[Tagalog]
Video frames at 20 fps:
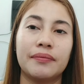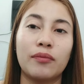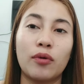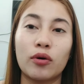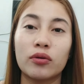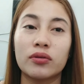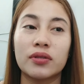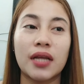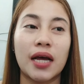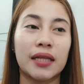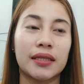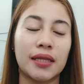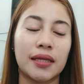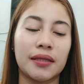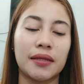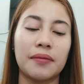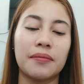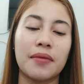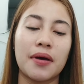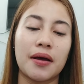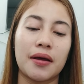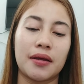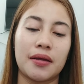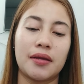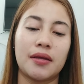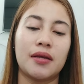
bukod natin, di ba?